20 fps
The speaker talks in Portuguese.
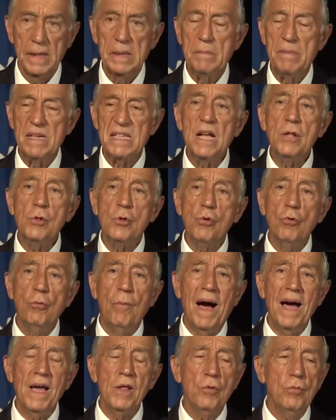Mas antes do
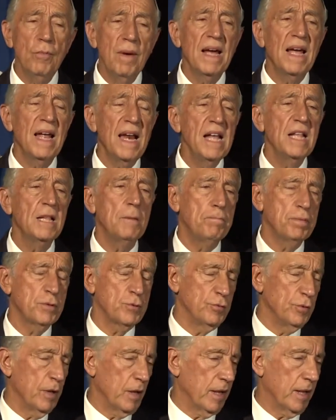mais, uma grande
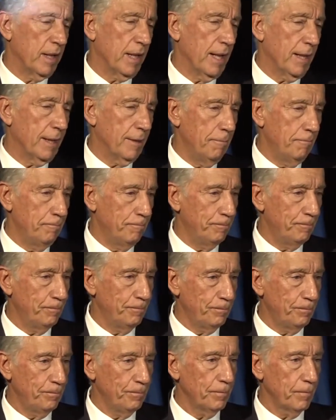personalidade.
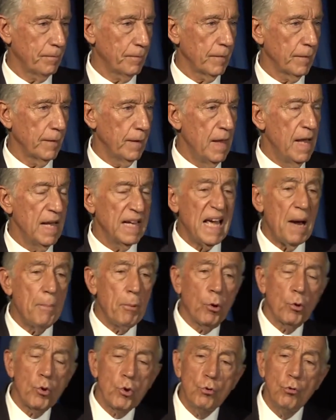
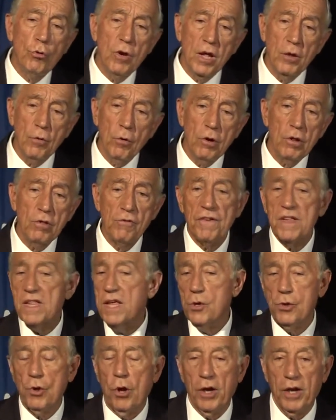Cabe aos historiadores
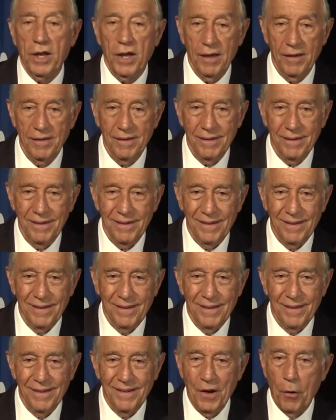fazer história
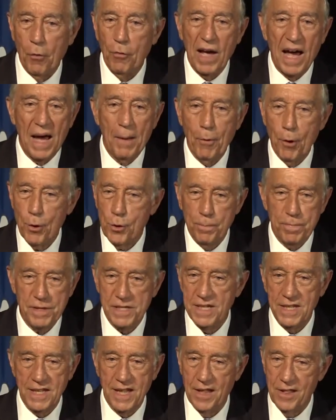não cabe aos
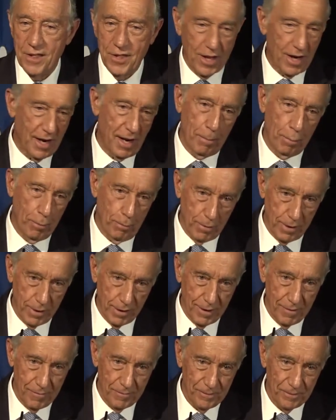presidentes da
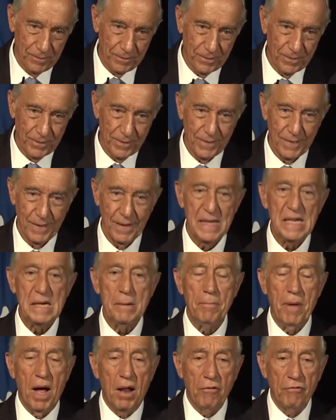República.
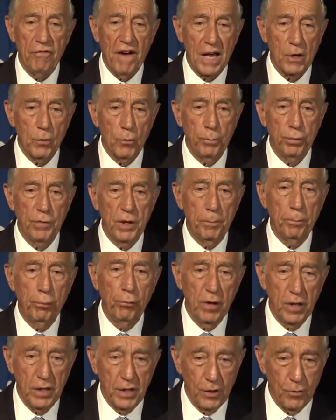Mal vai o poder
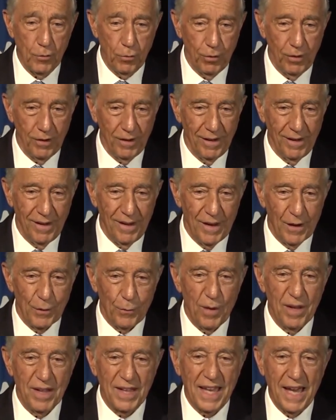político
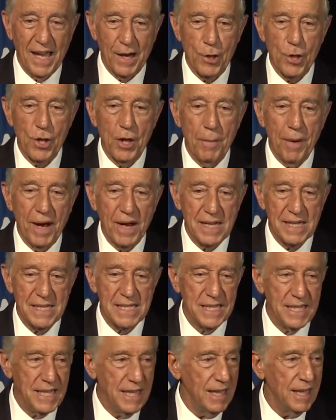quando quer chamar a
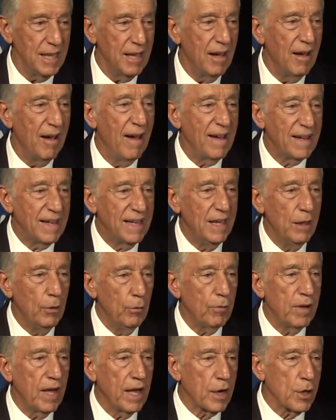si
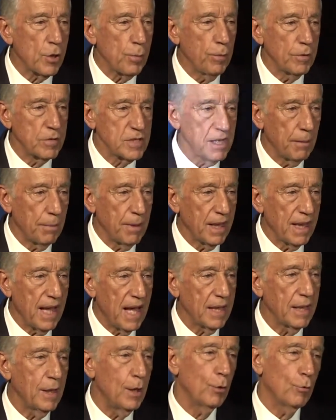aquilo que é
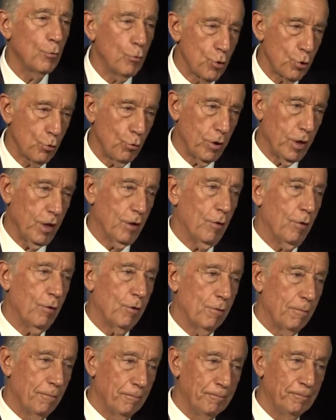responsabilidade dos
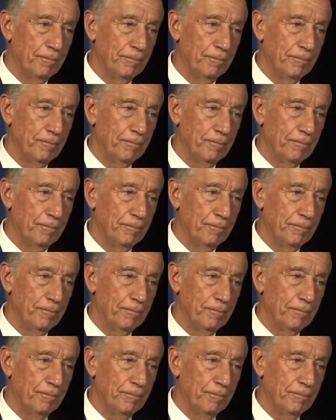historiadores.